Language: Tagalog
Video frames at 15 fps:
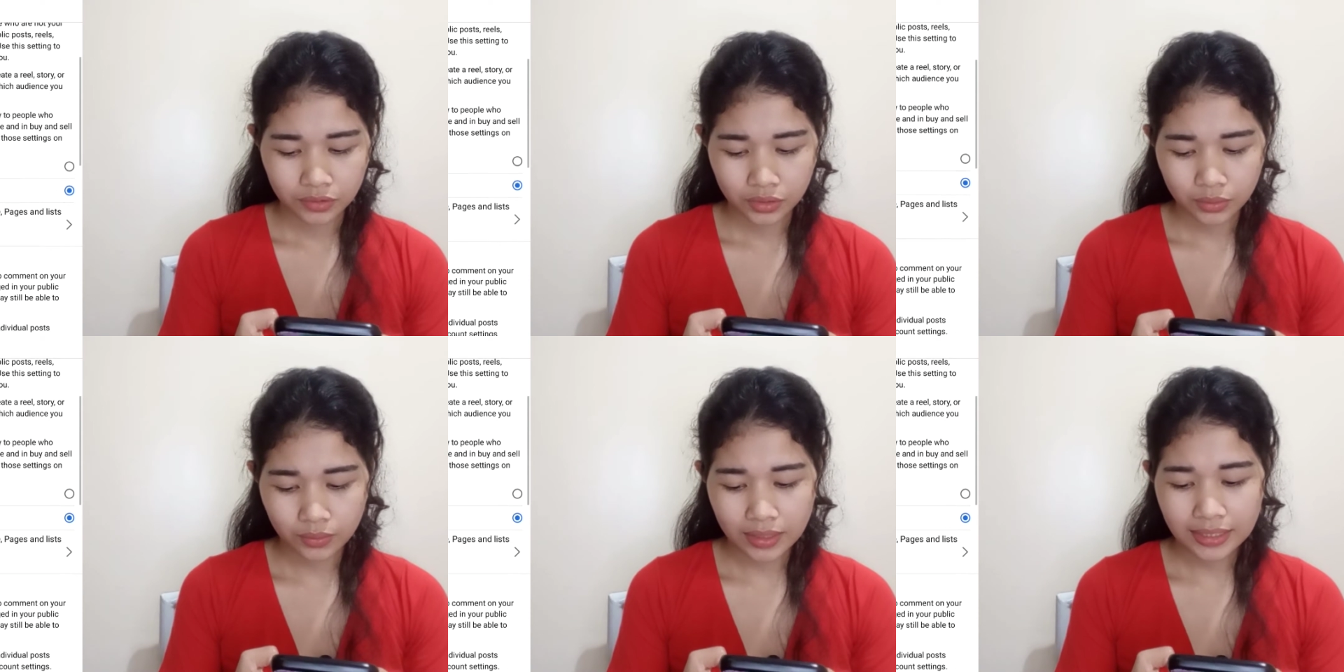
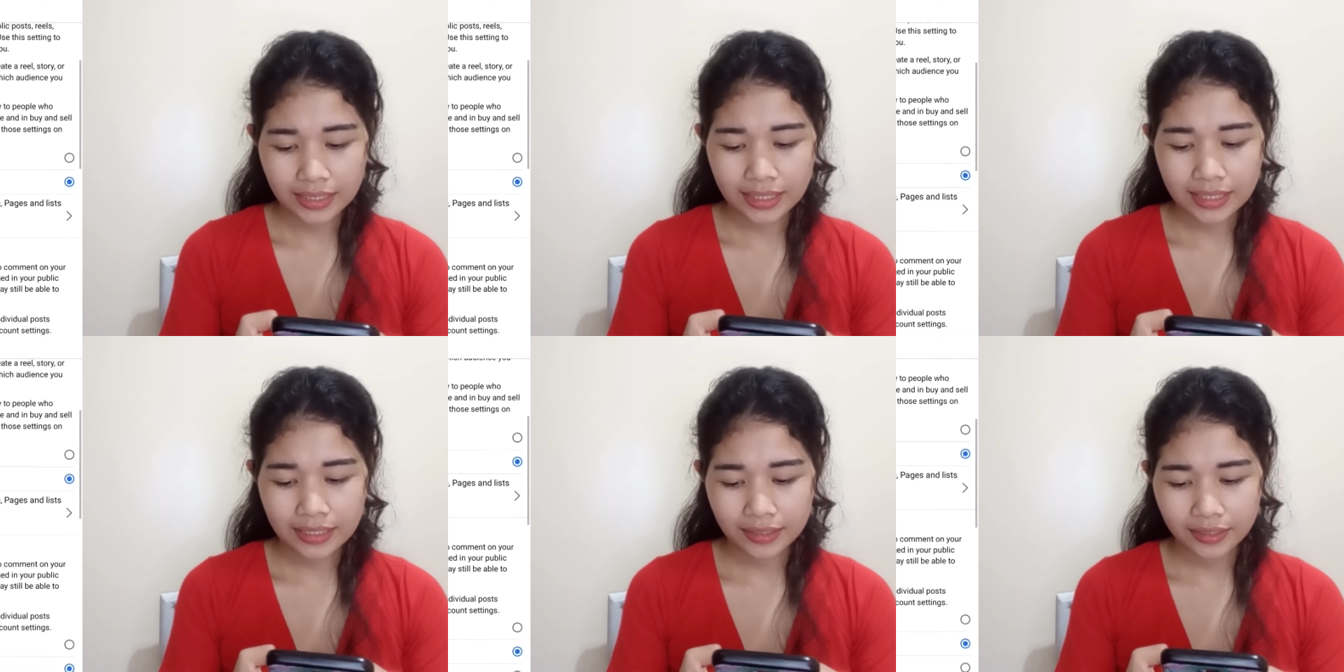So, ang
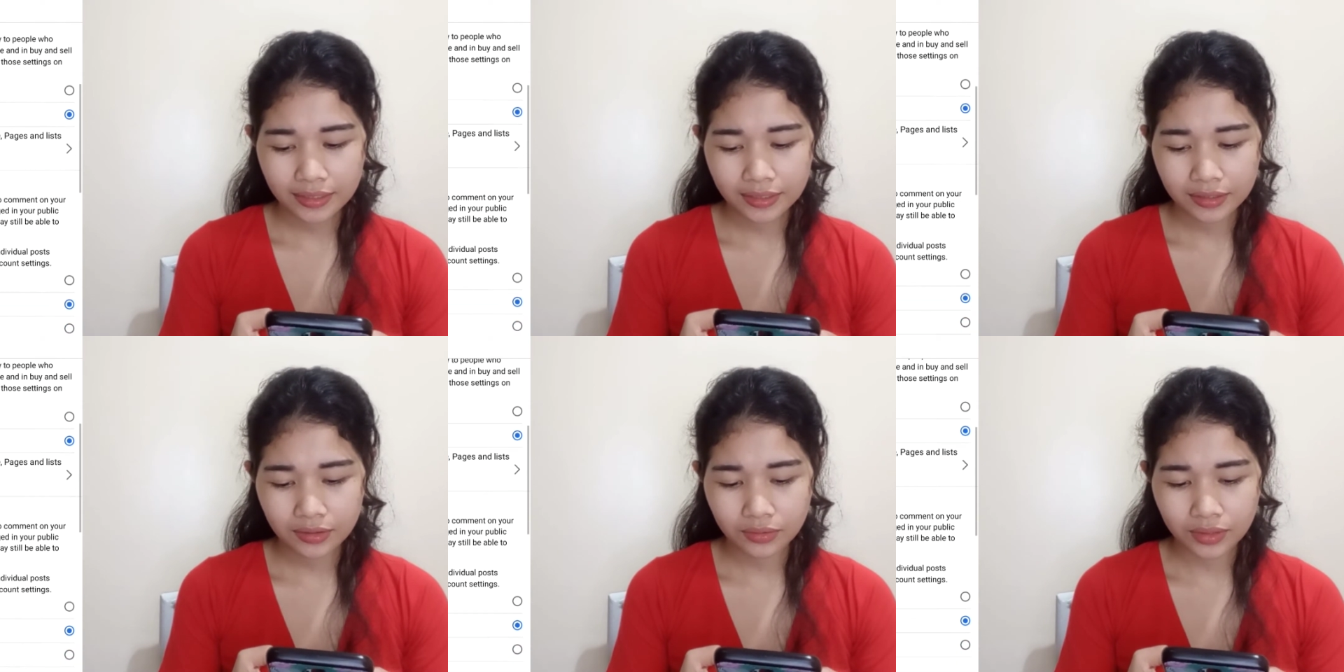nakalagay
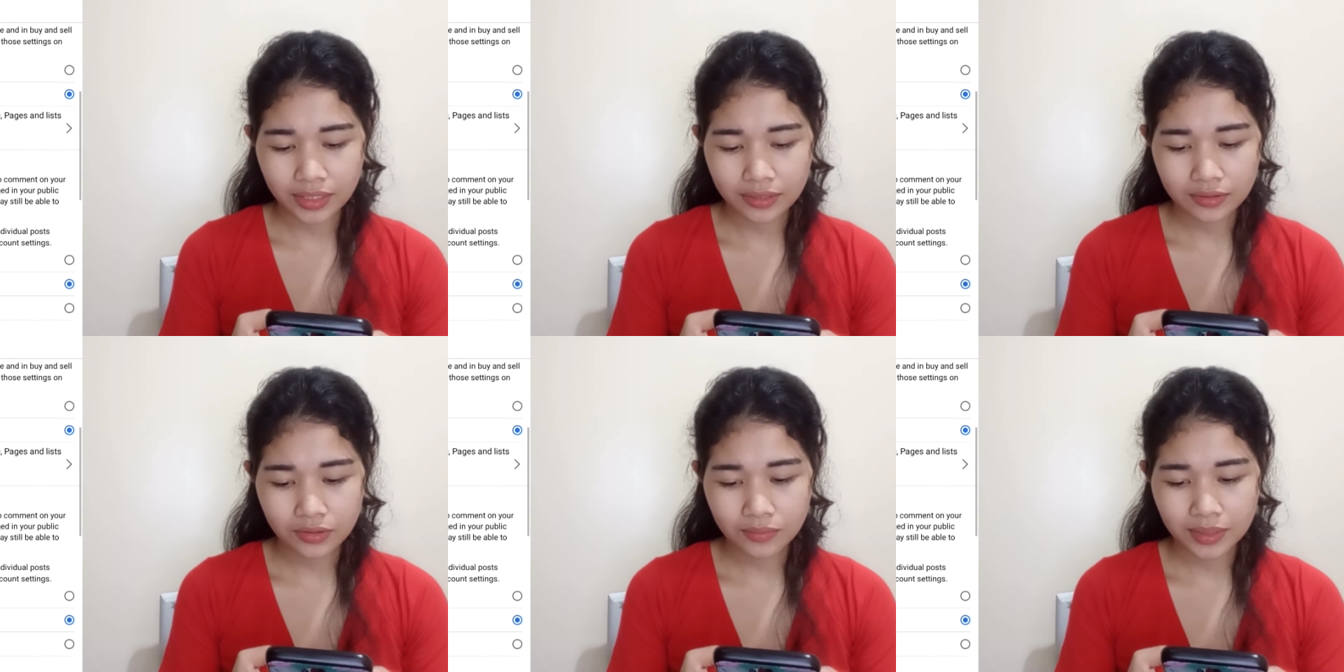dito
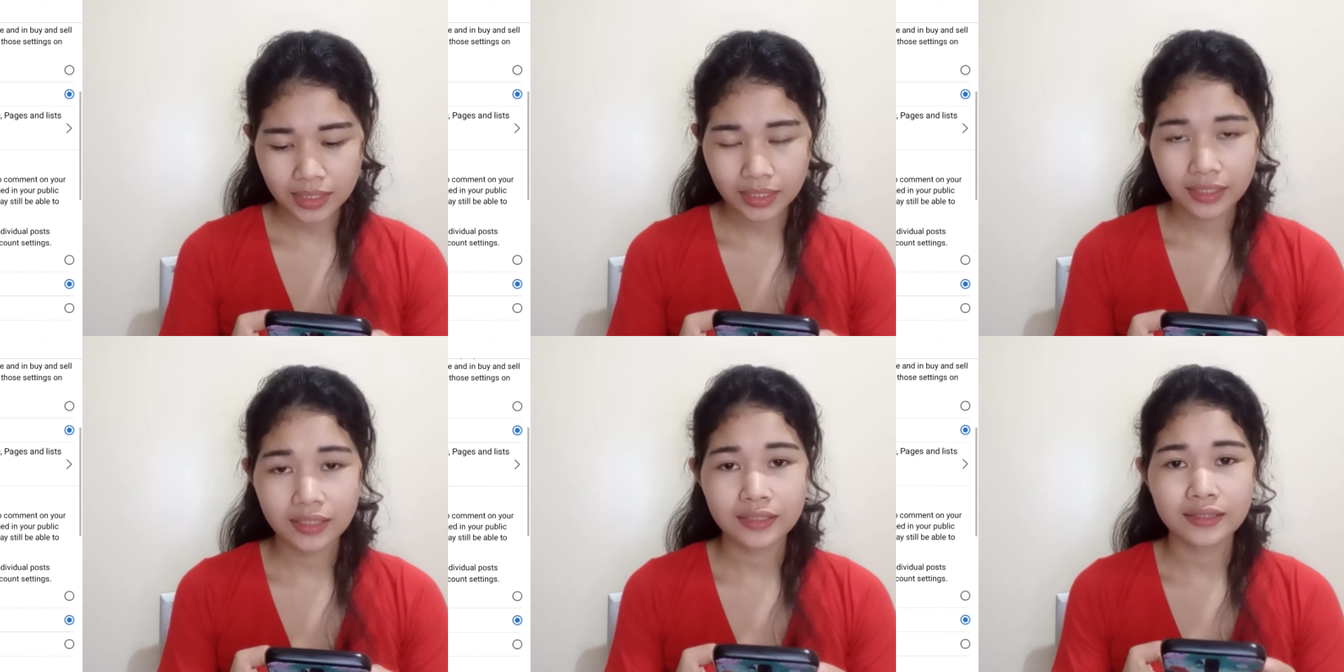guys, kung
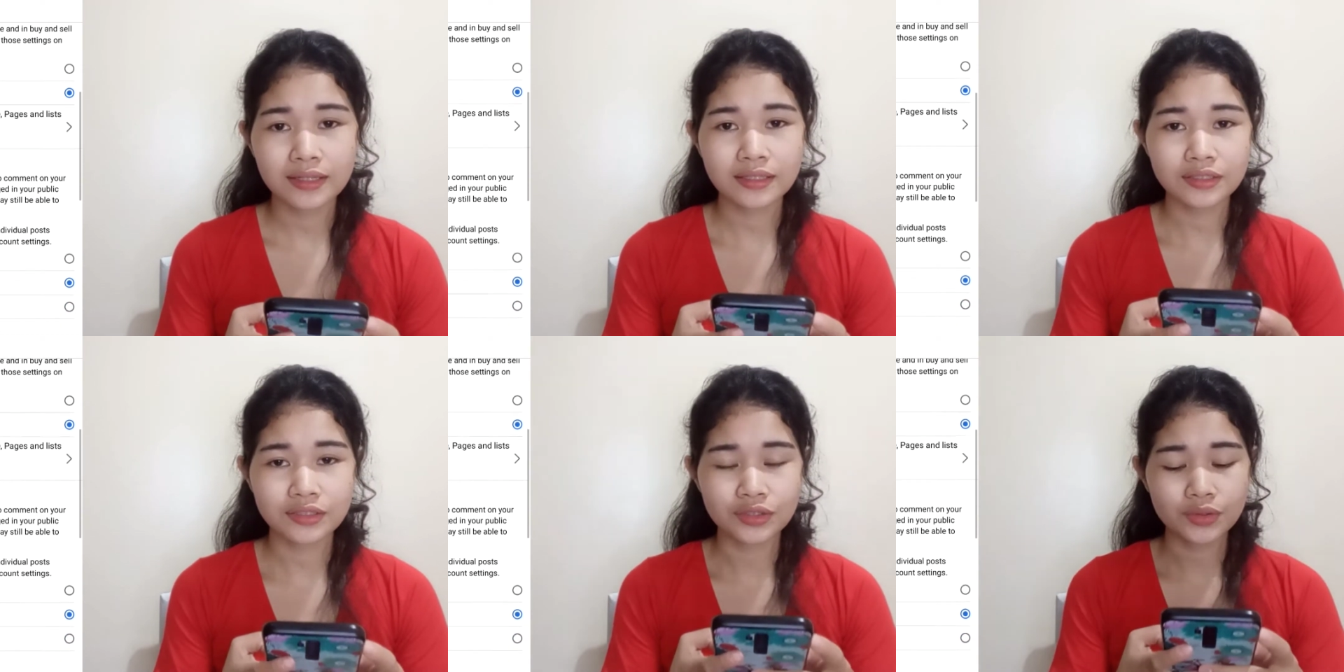makikita
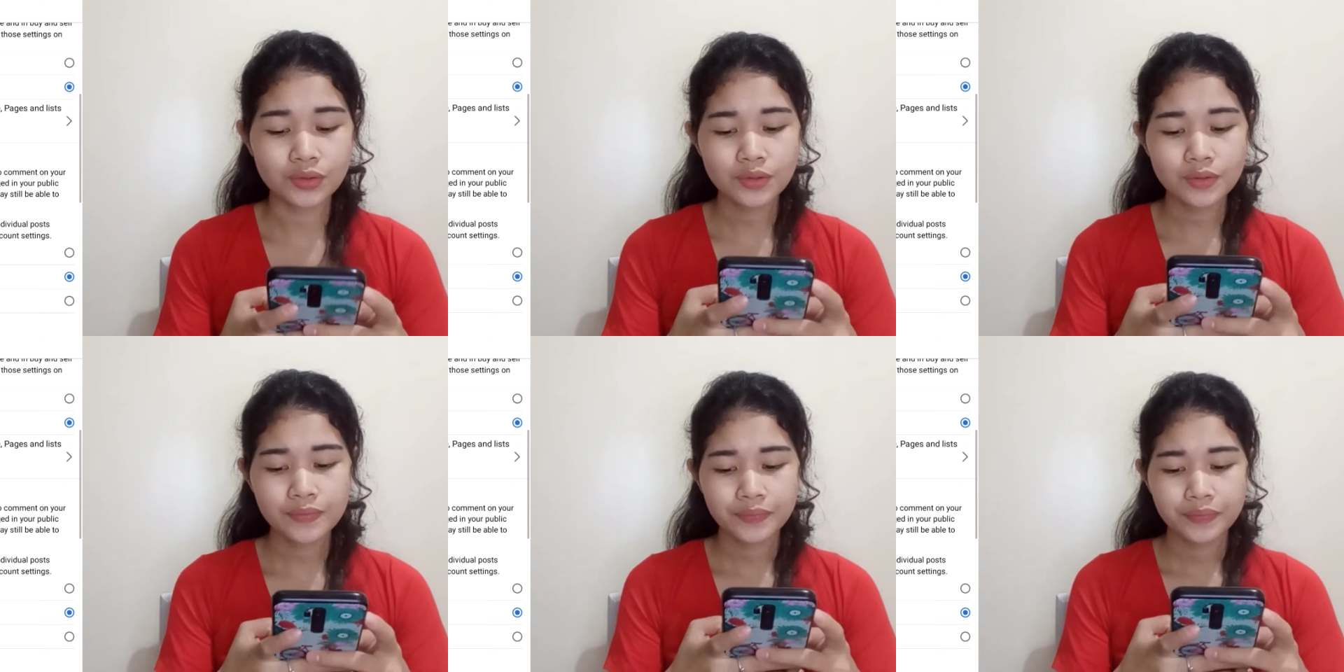nyo,